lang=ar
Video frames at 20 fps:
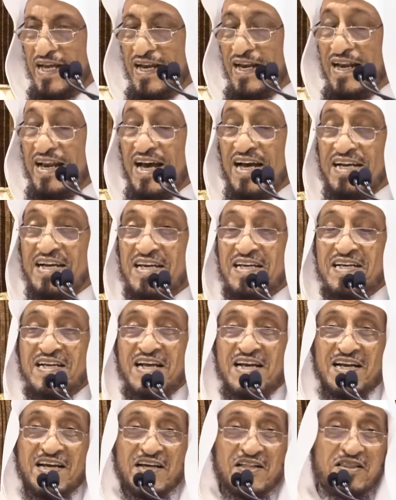لكن
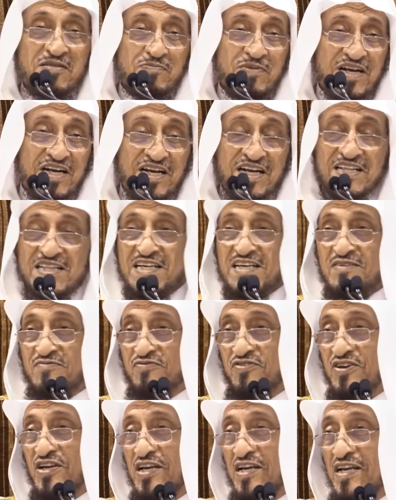الإثم الذي
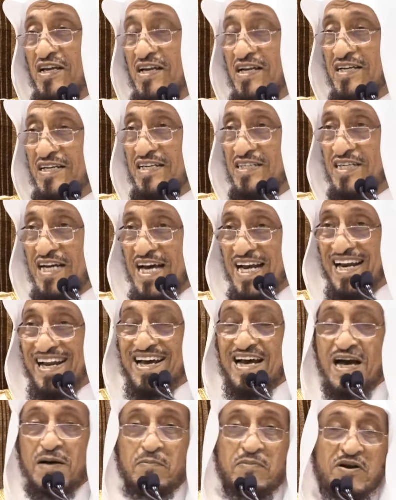في
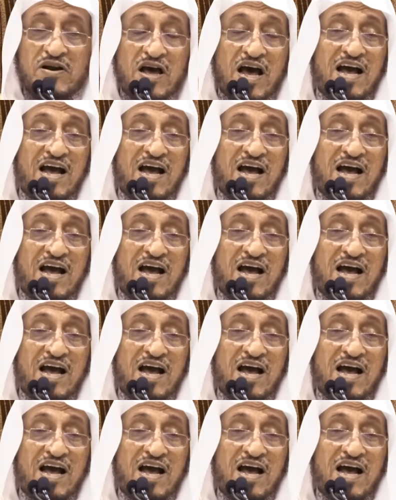الخمر